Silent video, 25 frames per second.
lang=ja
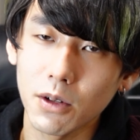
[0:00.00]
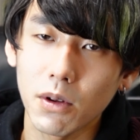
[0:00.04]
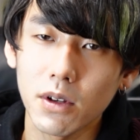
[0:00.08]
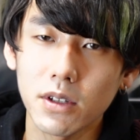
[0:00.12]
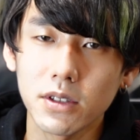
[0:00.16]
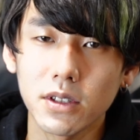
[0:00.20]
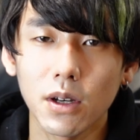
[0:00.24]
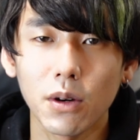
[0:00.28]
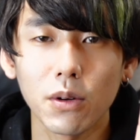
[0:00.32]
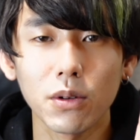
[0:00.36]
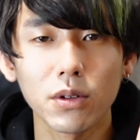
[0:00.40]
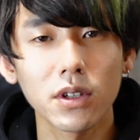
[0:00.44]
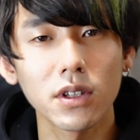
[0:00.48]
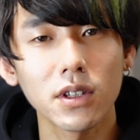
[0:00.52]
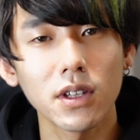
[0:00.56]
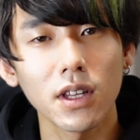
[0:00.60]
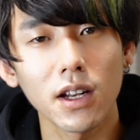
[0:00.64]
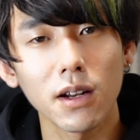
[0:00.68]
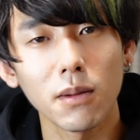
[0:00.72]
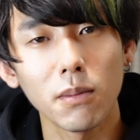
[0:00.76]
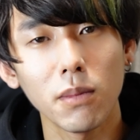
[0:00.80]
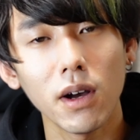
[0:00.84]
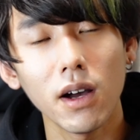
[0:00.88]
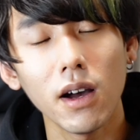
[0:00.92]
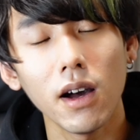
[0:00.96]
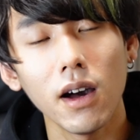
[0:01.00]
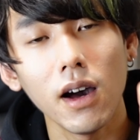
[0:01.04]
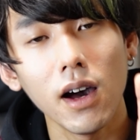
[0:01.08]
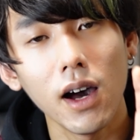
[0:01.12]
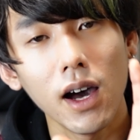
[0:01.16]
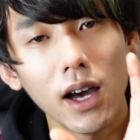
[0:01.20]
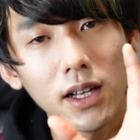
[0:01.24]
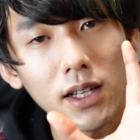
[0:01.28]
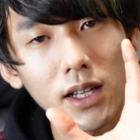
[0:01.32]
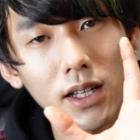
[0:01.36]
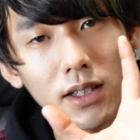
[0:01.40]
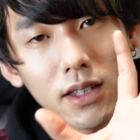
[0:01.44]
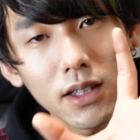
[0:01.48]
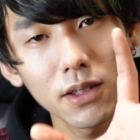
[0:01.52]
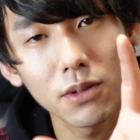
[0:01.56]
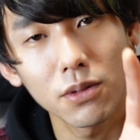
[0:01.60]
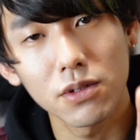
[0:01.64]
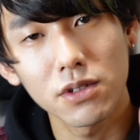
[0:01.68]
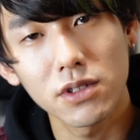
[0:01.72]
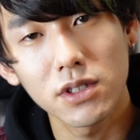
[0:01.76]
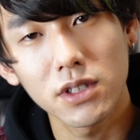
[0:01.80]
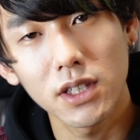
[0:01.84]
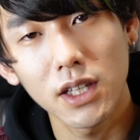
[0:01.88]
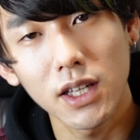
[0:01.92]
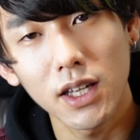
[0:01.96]
の朝起きたらば、あなた
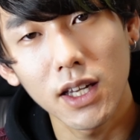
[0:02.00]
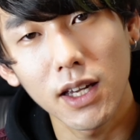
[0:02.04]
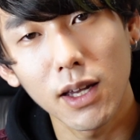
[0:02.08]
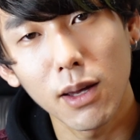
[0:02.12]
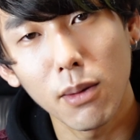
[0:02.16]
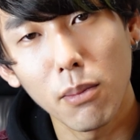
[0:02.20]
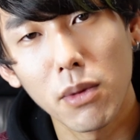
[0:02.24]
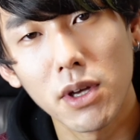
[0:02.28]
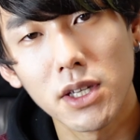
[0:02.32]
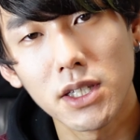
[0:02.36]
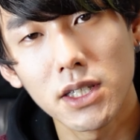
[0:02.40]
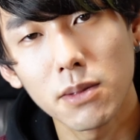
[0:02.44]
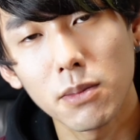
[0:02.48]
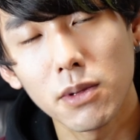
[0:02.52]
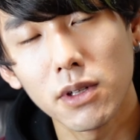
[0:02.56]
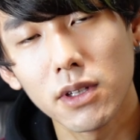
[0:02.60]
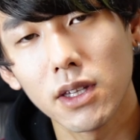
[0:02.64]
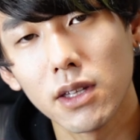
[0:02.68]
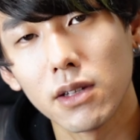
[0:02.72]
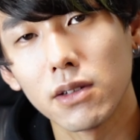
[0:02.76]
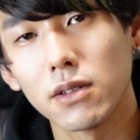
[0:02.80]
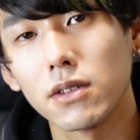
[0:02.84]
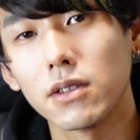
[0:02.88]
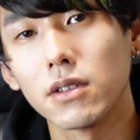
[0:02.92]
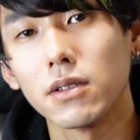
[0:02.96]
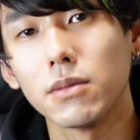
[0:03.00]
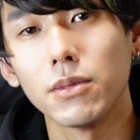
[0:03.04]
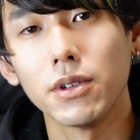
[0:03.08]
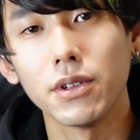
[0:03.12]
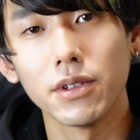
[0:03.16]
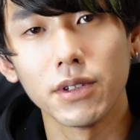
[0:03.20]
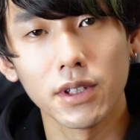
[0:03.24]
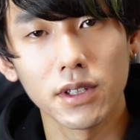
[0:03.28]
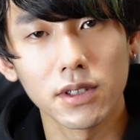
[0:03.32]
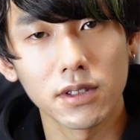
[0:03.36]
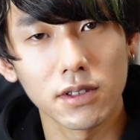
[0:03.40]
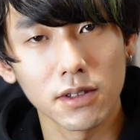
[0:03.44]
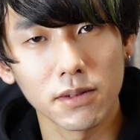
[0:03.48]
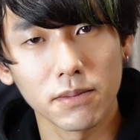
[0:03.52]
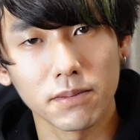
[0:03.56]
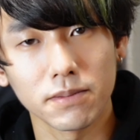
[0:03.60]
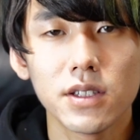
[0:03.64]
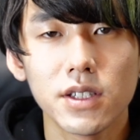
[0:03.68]
として目覚めてると思うんです。